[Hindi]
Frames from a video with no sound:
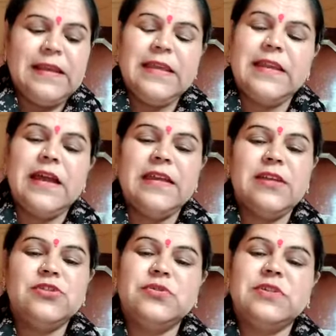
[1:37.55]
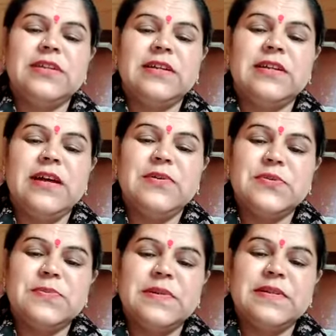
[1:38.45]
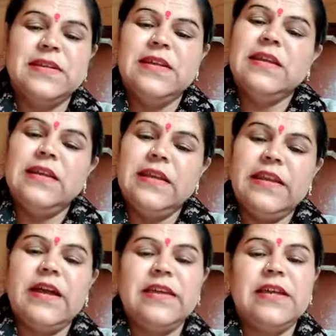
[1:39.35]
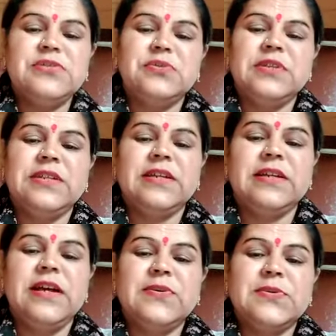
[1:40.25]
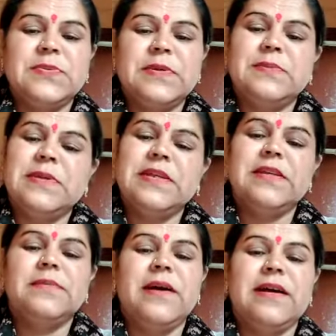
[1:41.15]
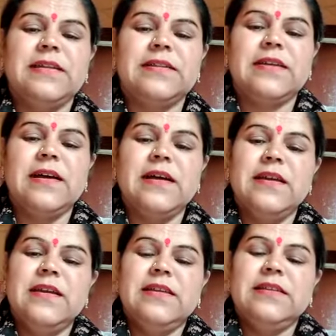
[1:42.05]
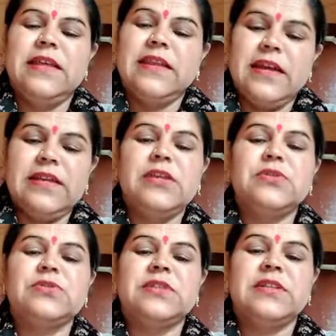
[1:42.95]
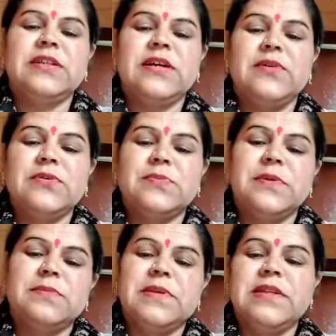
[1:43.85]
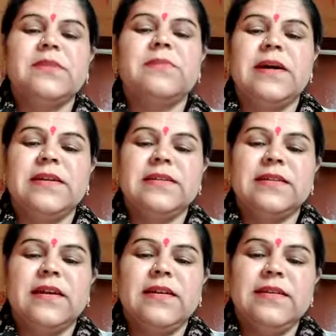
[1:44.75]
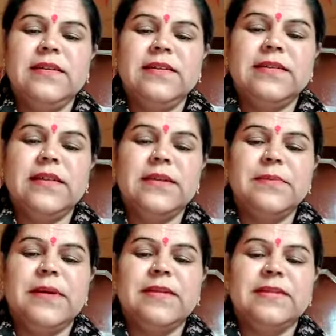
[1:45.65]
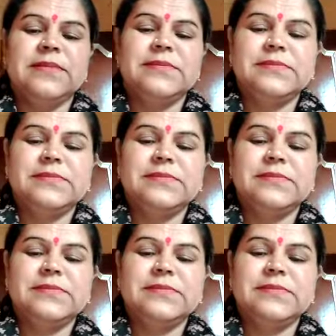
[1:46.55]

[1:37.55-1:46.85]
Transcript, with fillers: लहराया जो तिरंगा उस पर लहराया जो तिरंगा उस पर मेरे भारत का लहराया जो तिरंगा उस पर मेरे भारत का धन्यवाद